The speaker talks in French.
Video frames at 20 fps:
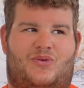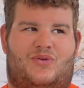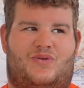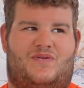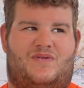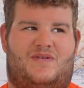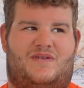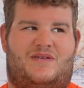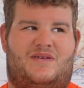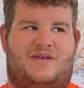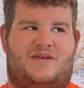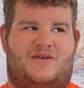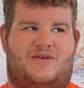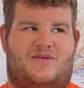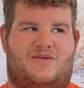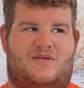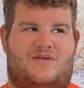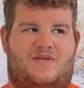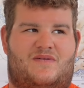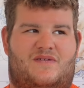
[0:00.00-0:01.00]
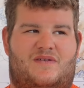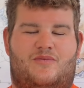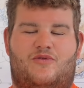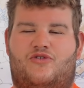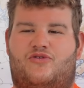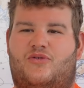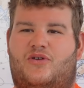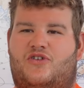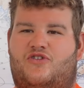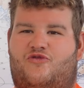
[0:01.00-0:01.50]
si
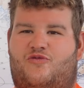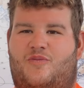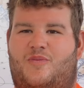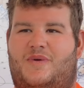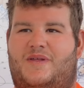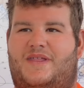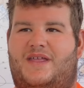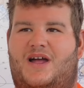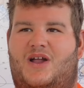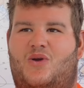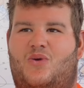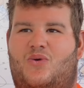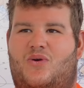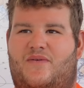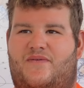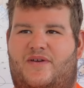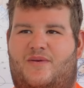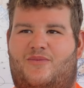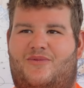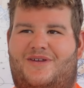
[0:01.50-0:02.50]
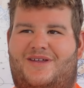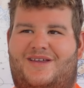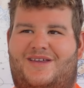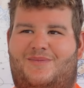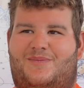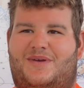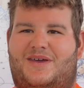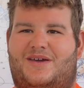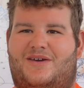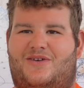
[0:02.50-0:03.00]
besoin je me mettais à l'eau avec mon
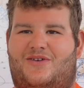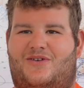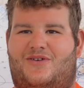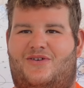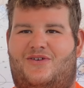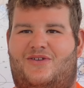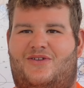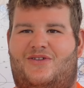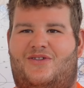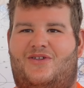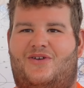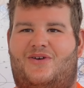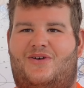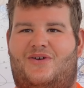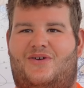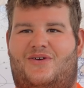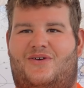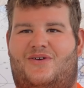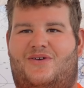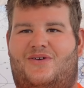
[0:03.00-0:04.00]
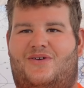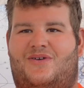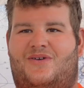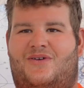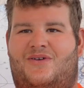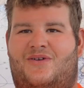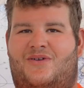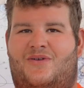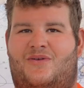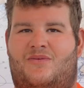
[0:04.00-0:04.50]
équipière, dans
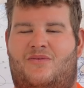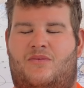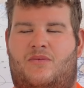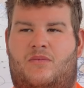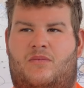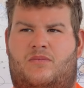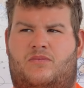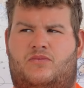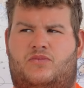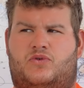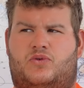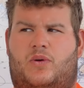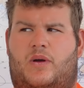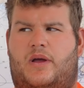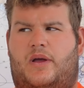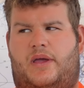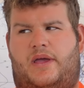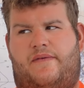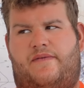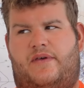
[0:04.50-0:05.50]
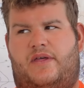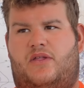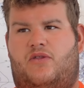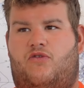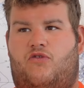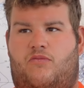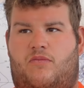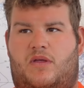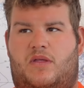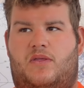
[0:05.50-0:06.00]
je crois qu'il y avait
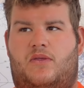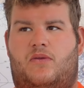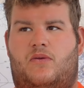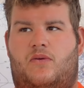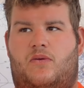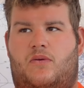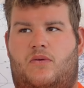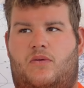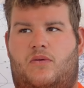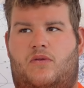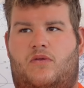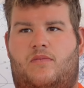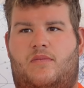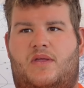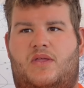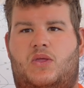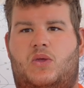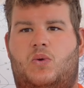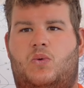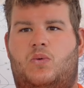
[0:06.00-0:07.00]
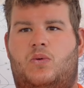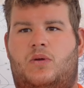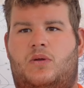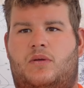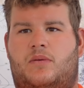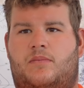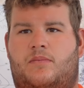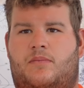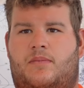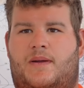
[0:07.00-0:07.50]
2 mètres de, houle,
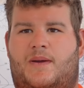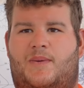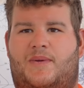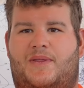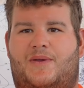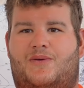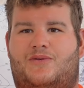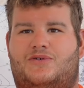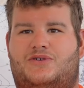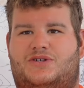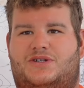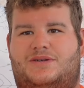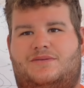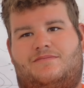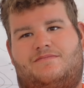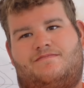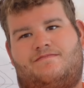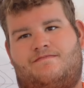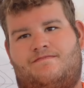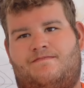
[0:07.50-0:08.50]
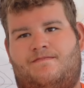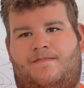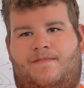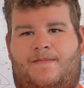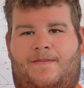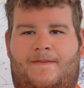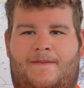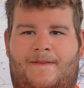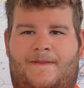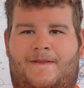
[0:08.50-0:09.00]
pas loin des rochers.
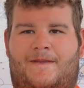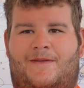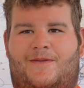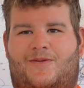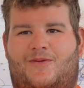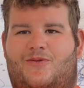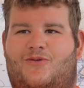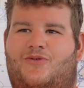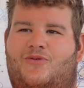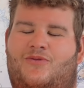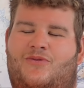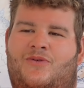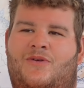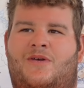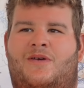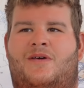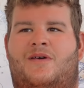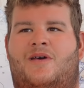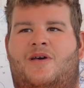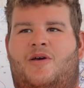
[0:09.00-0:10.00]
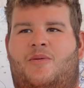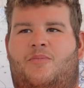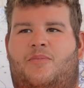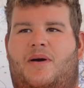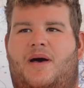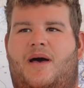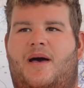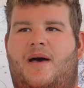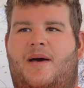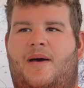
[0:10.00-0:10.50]
Donc, euh,
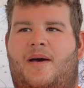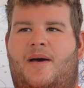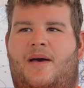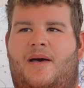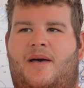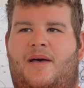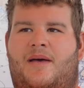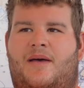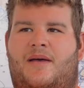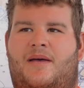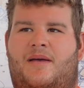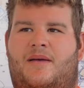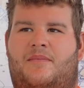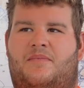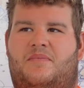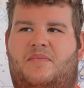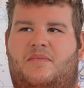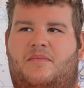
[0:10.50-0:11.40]
pas